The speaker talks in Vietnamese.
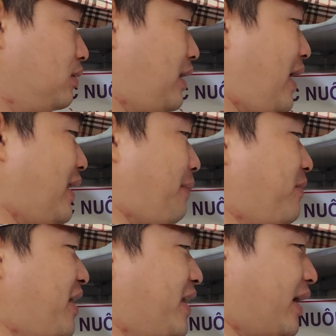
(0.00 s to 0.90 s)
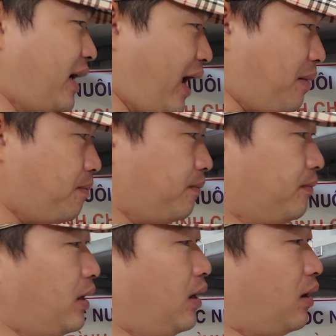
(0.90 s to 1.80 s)
và nhập về Việt Nam
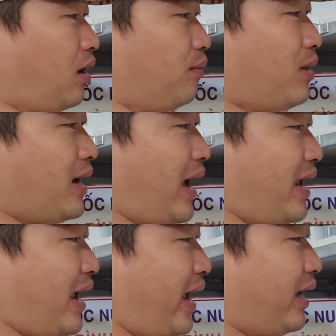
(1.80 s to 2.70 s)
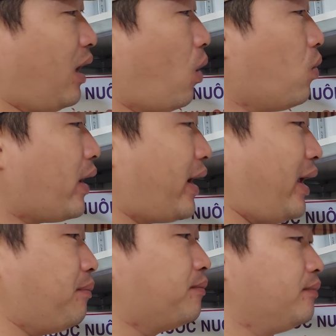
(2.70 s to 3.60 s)
còn bên đây hai cái hũ nè anh
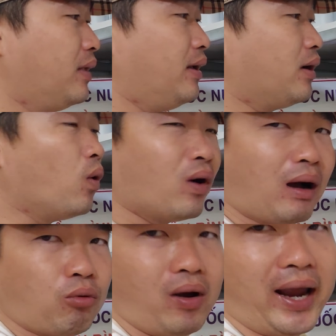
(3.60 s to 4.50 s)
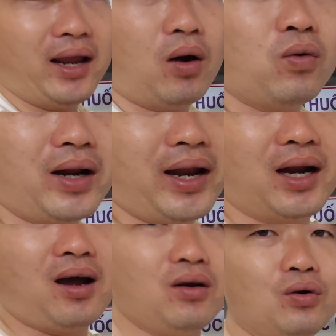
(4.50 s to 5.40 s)
em nguồn gốc của hai hũ này
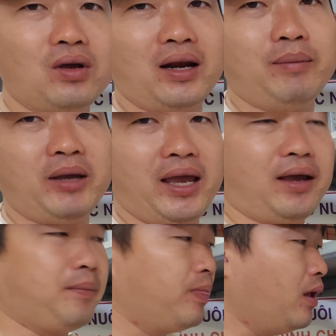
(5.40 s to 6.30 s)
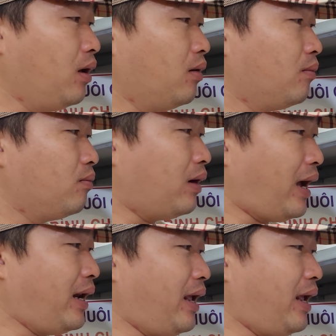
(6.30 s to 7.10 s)
đừng nói luôn cho anh em nghe anh